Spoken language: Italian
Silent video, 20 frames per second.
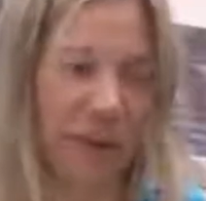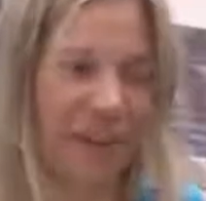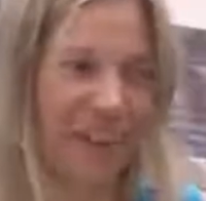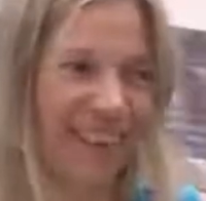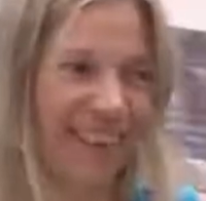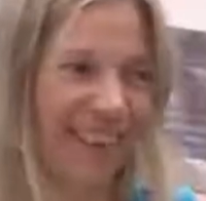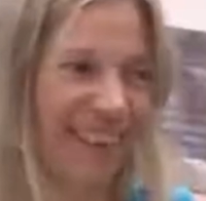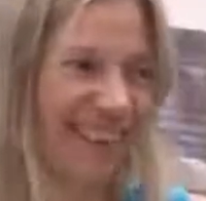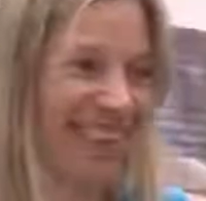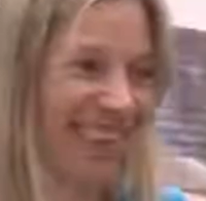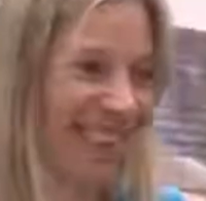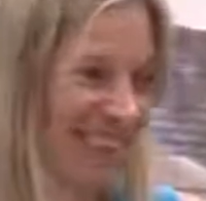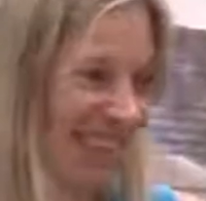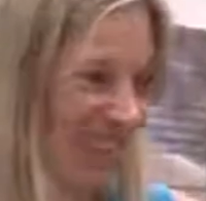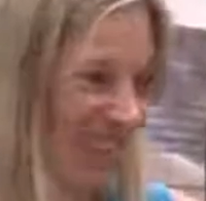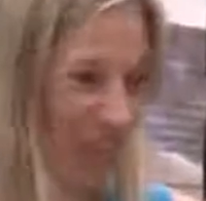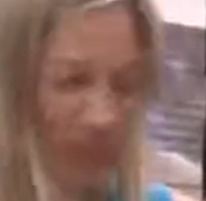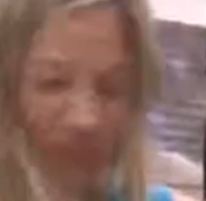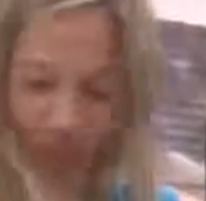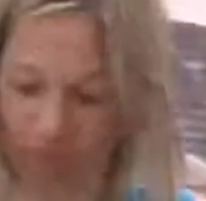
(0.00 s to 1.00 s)
Quindi
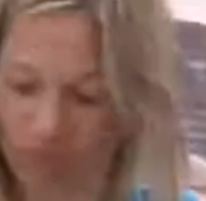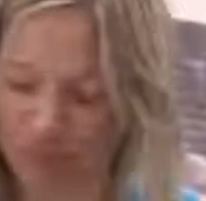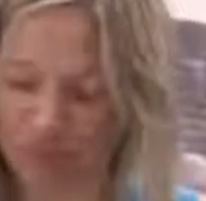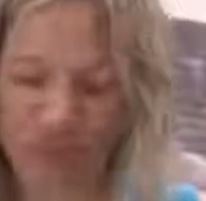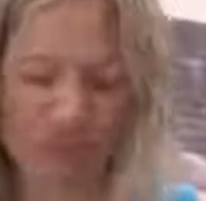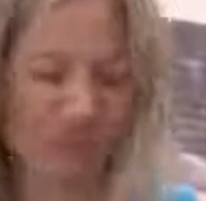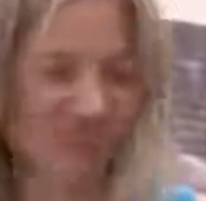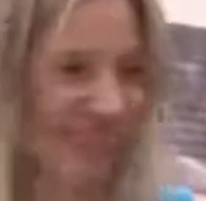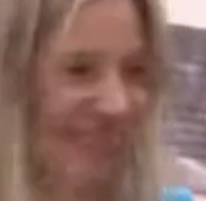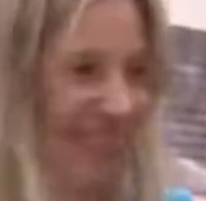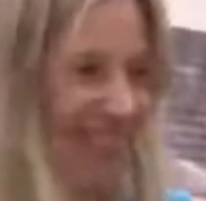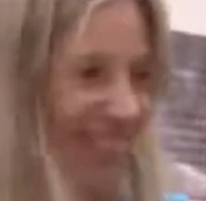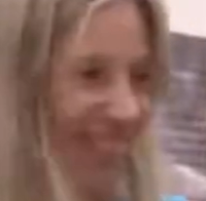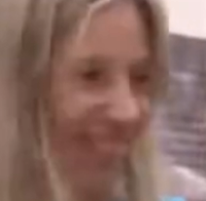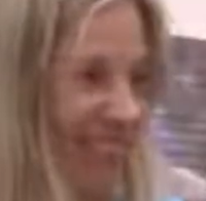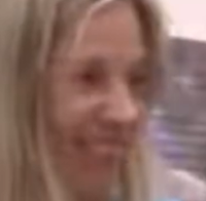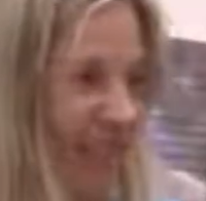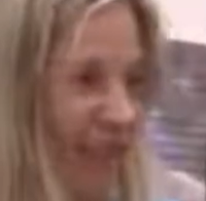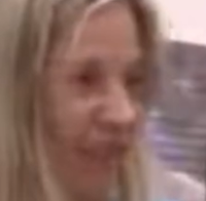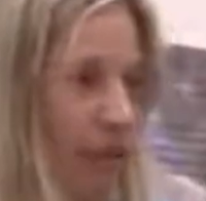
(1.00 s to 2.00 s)
diciamo un fatto ad
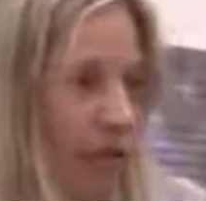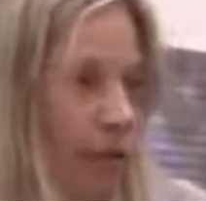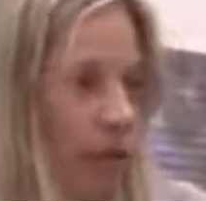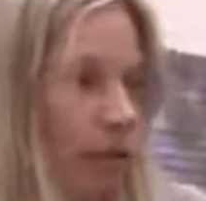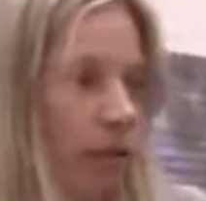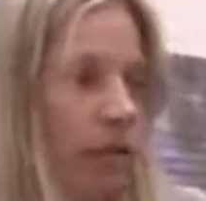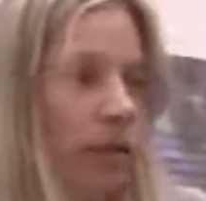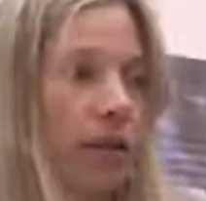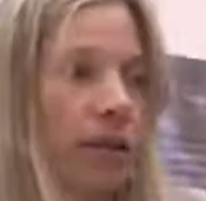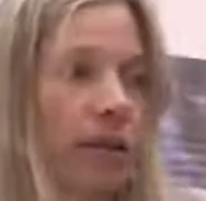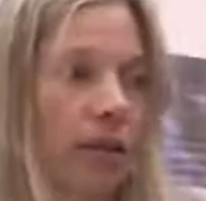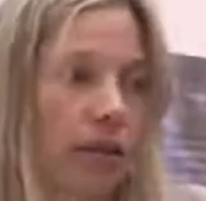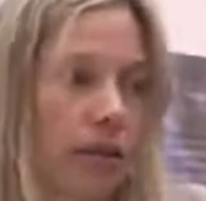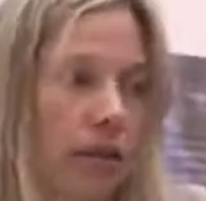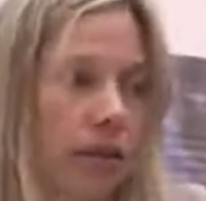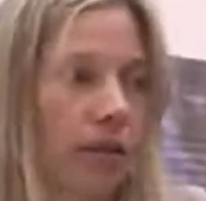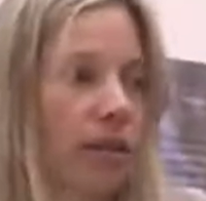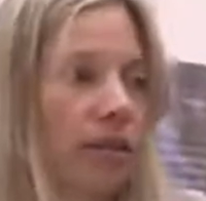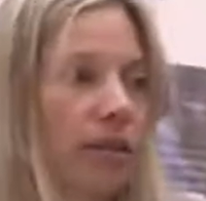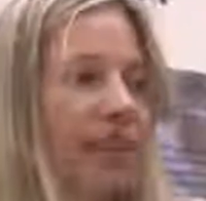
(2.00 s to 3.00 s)
arte al
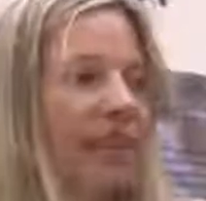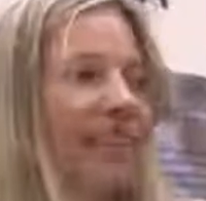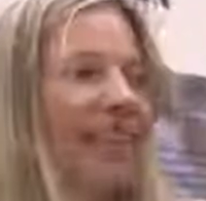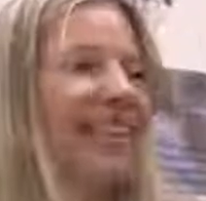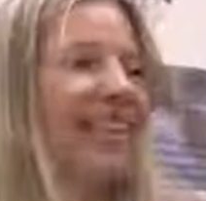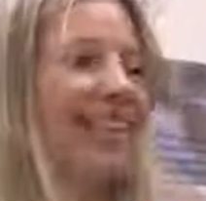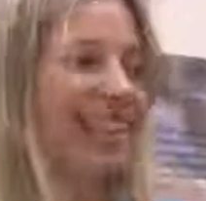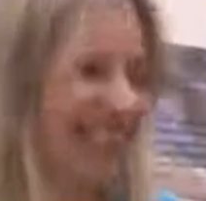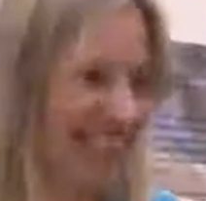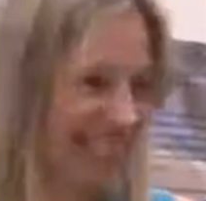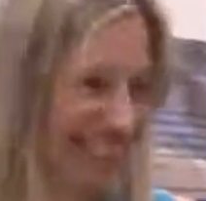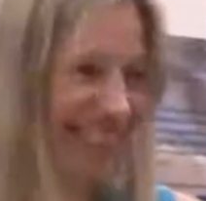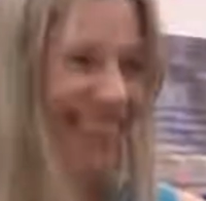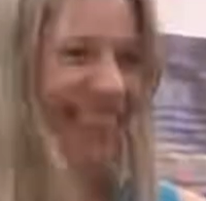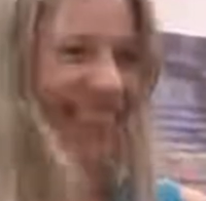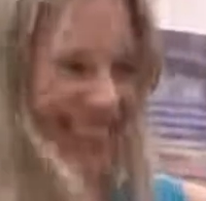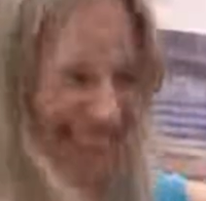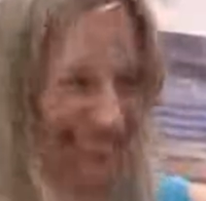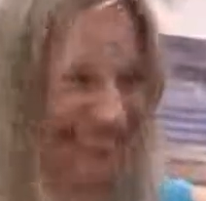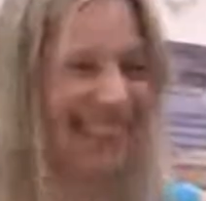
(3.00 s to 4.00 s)
100%.
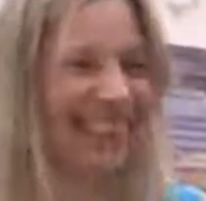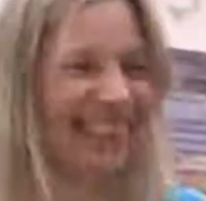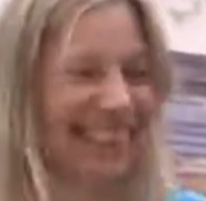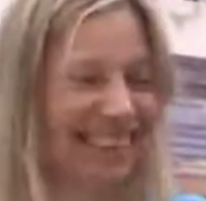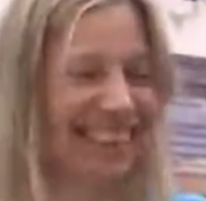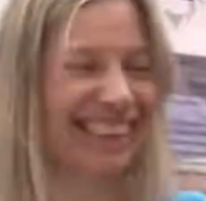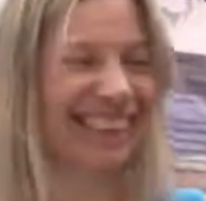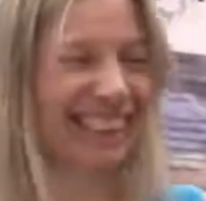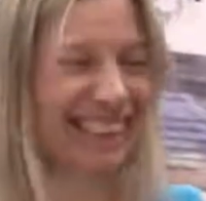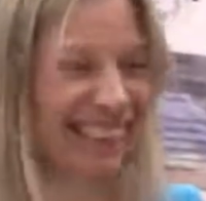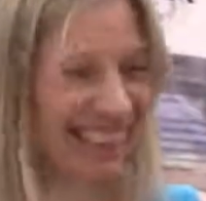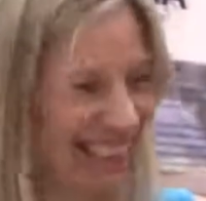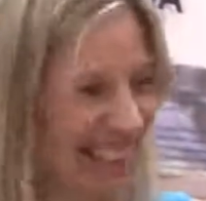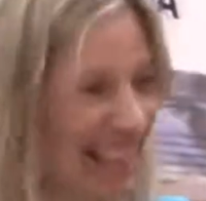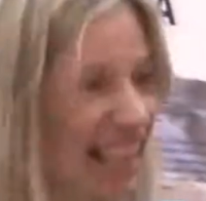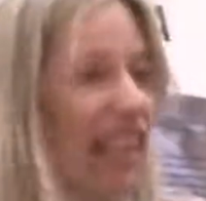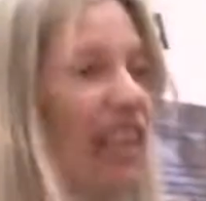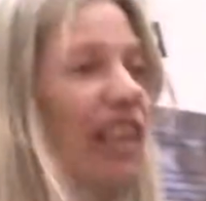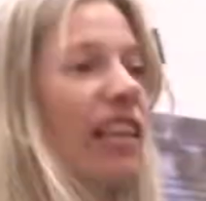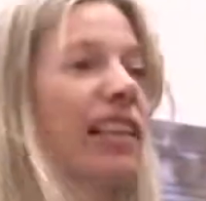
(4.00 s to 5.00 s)
Grazie
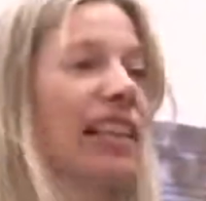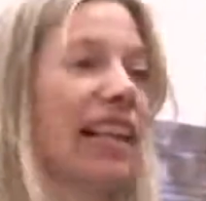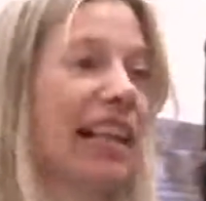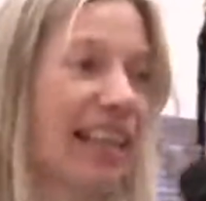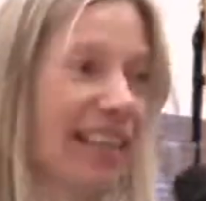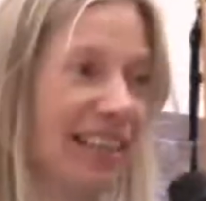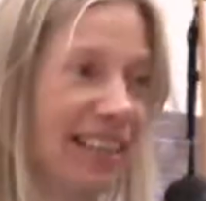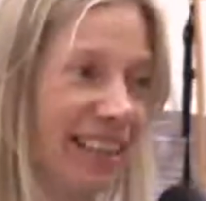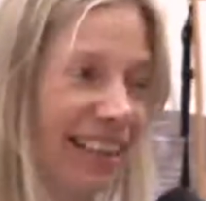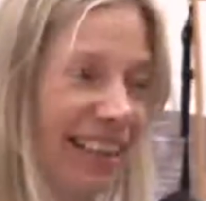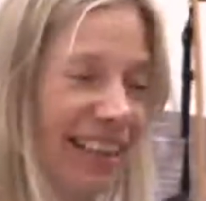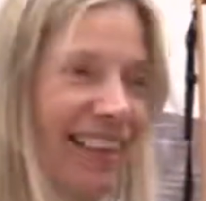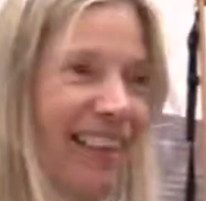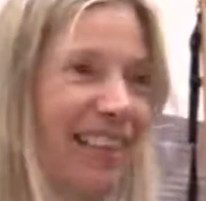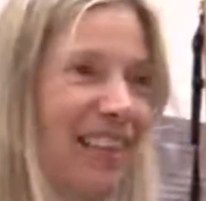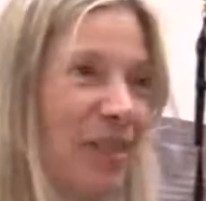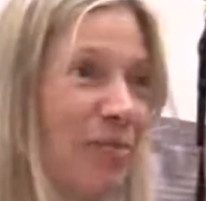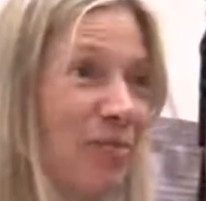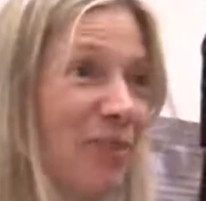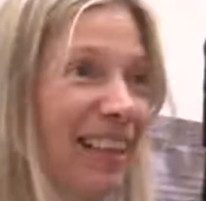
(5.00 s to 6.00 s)
Daria. Grazie,
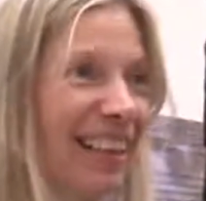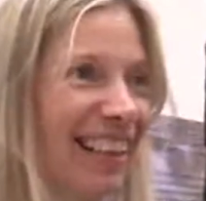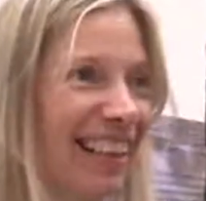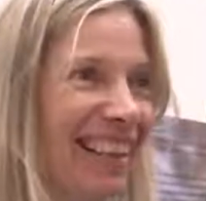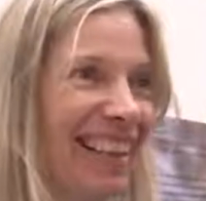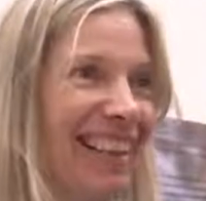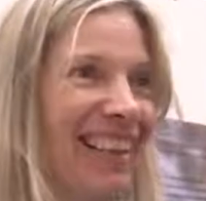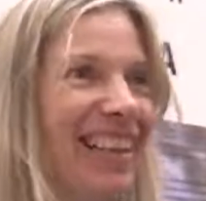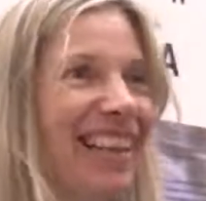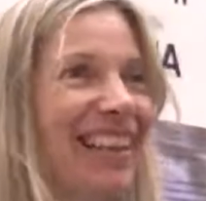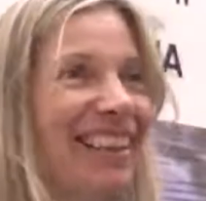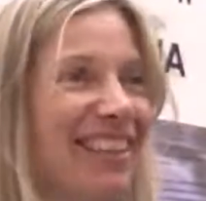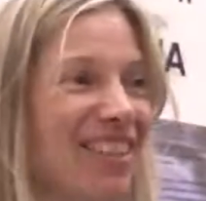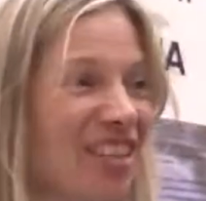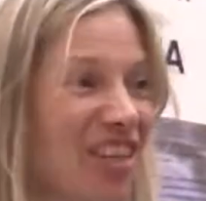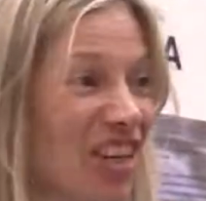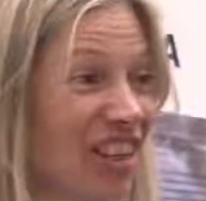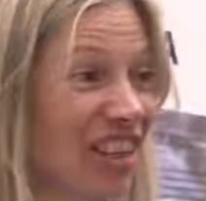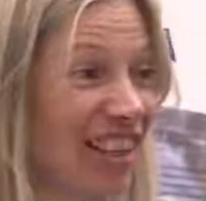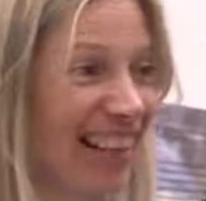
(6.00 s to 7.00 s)
grazie mille
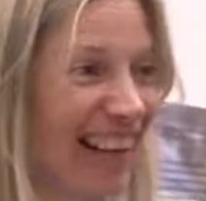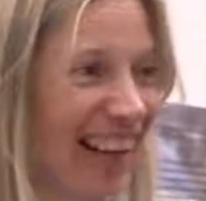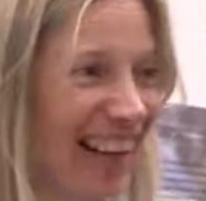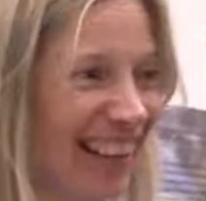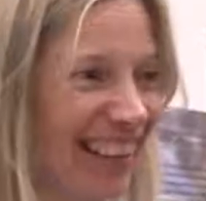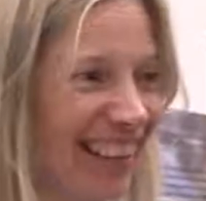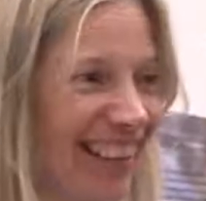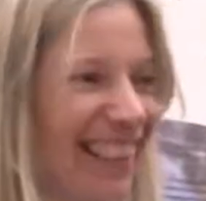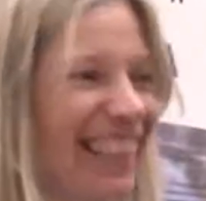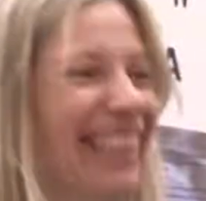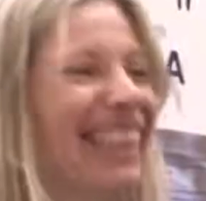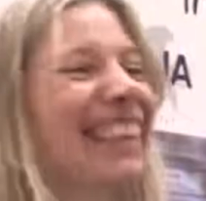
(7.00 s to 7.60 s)
al CNA.